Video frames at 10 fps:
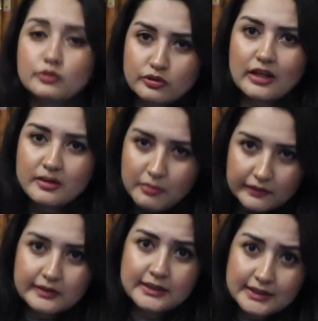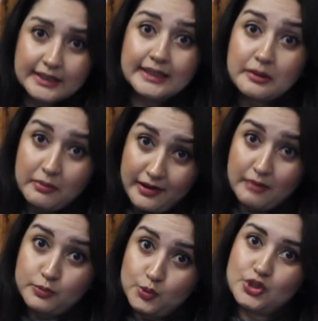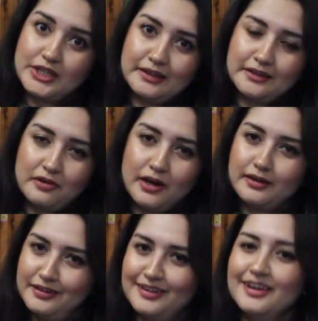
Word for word: Yani totalde baktığınızda yine baya bir bütçeleri var.